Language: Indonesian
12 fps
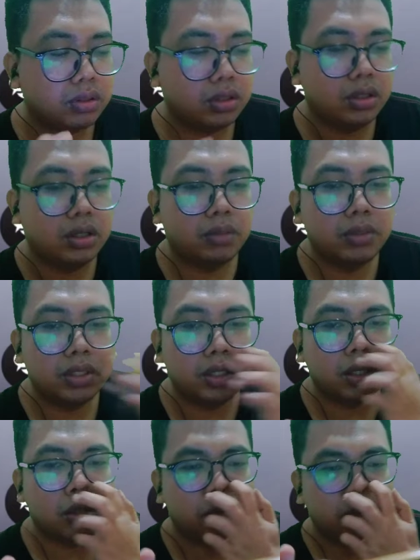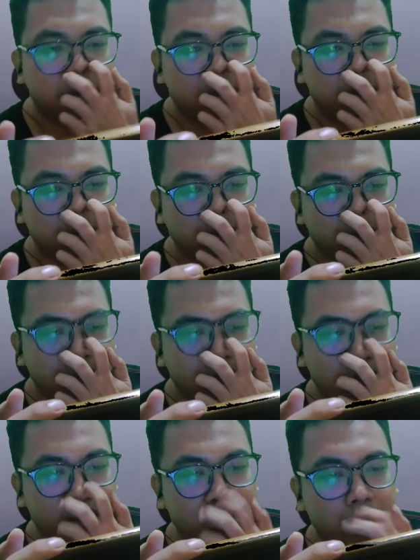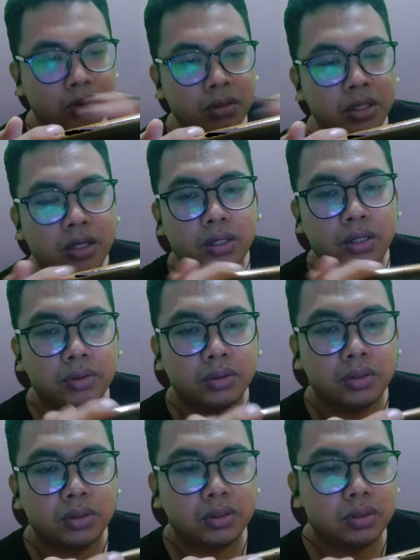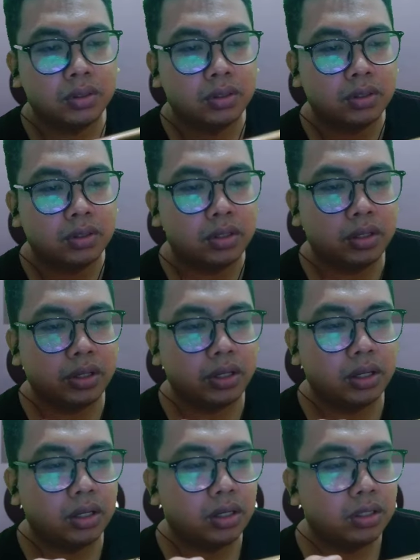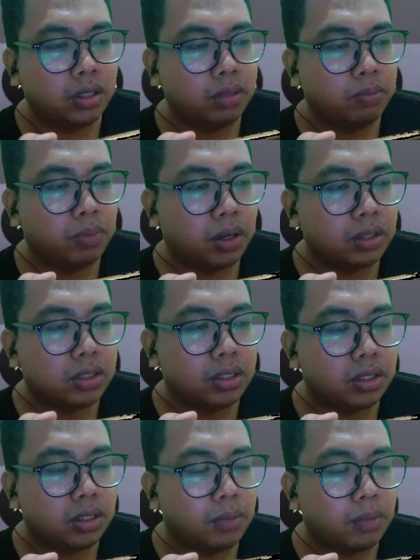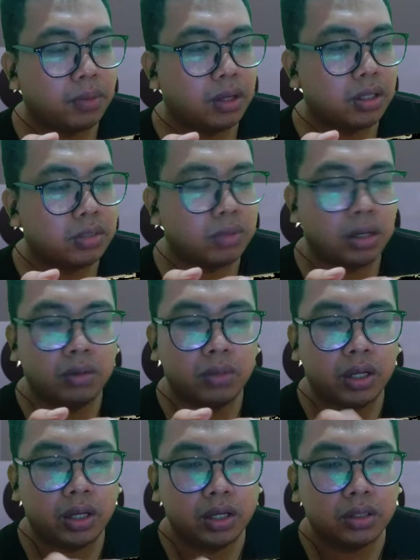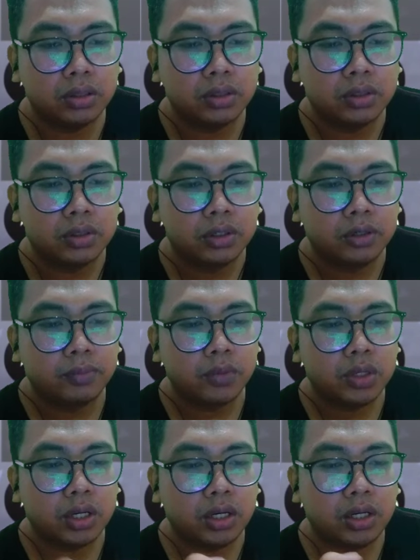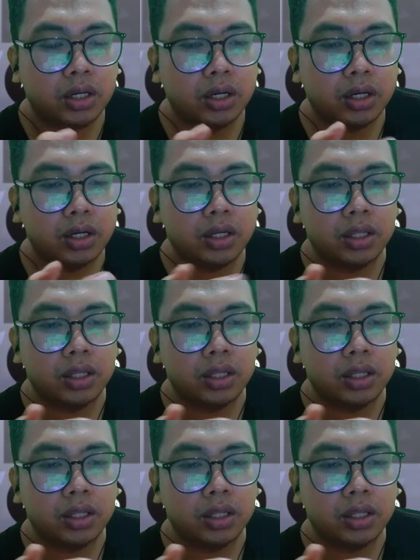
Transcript: ini nggak bisa ya top up gimana nih loading kontennya ini kayaknya ada sedikit bug sih tapi ya semaklum lah ya ada di gerai